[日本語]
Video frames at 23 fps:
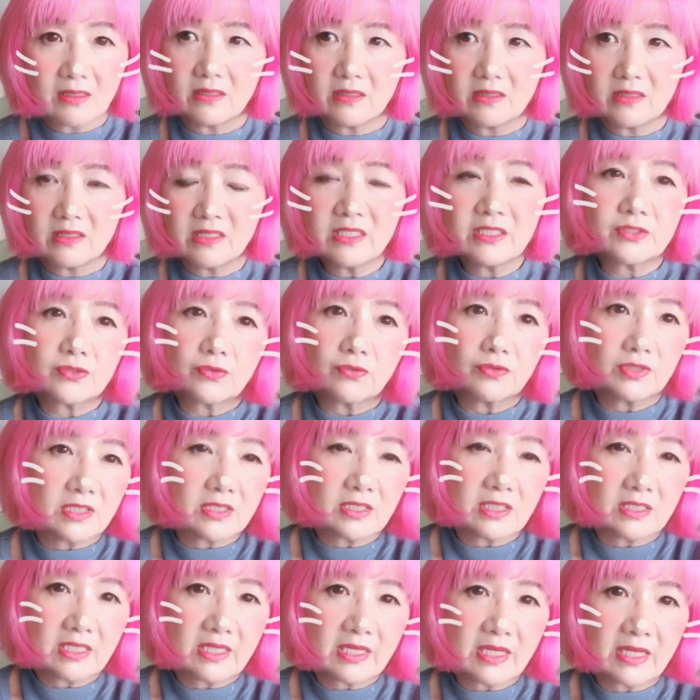いい人に
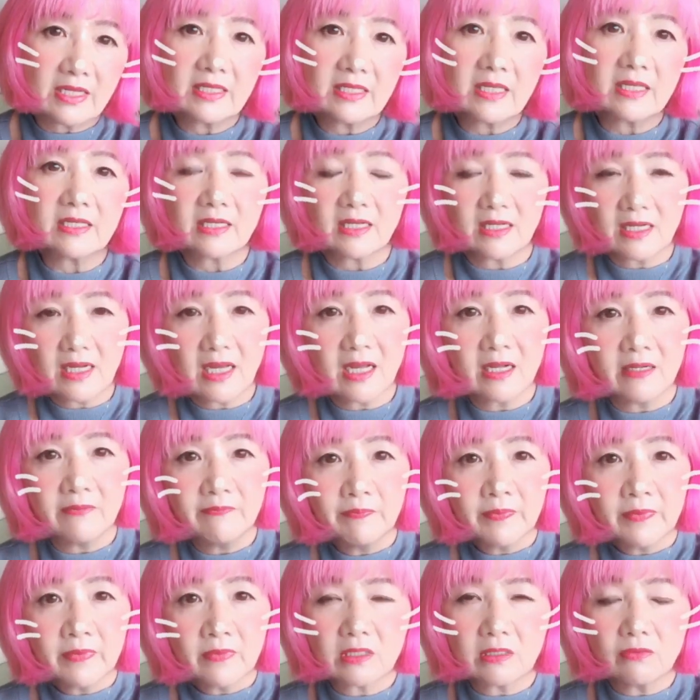出会えないから
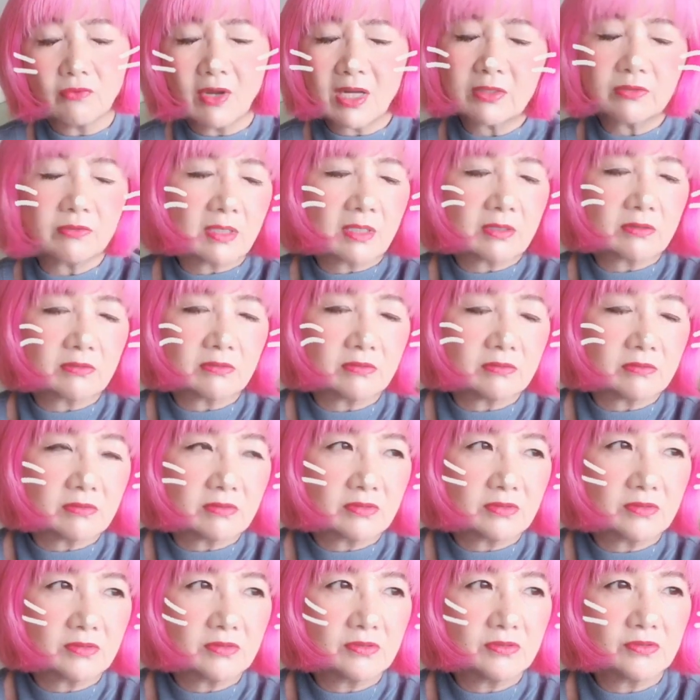ワクワクす
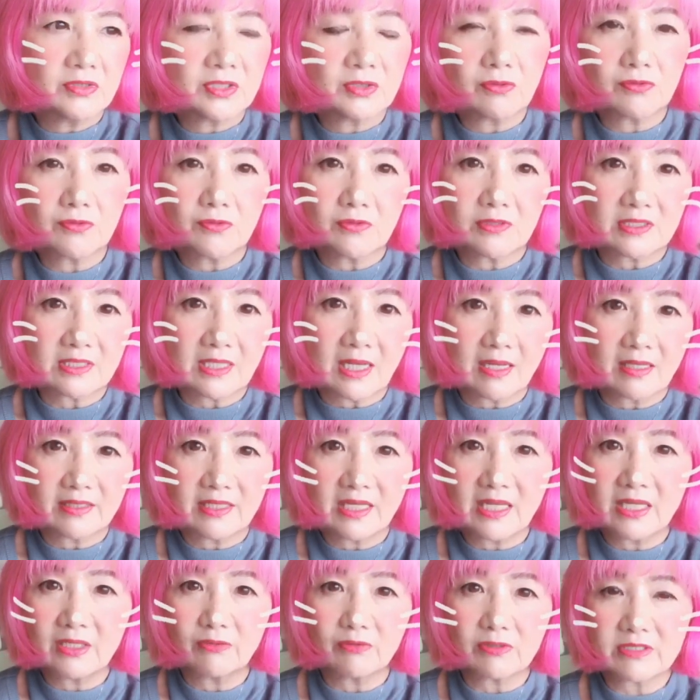る人としか
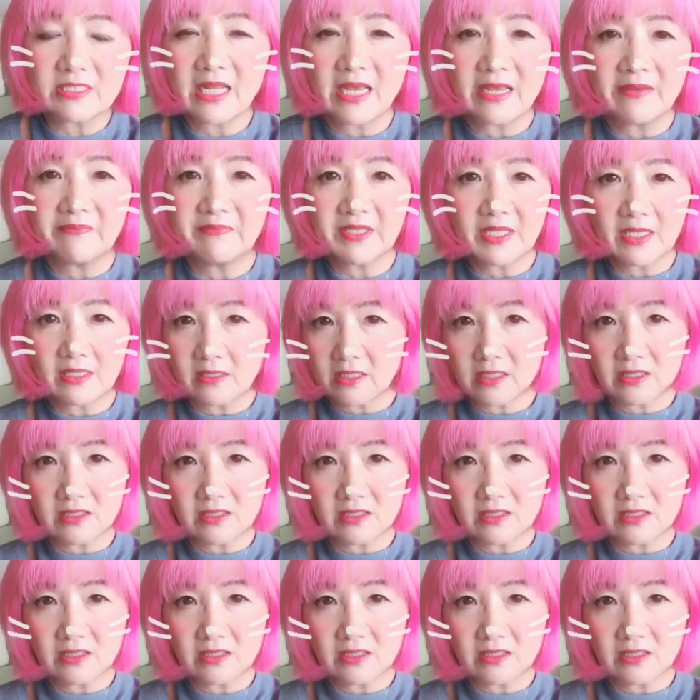デートしないみたいな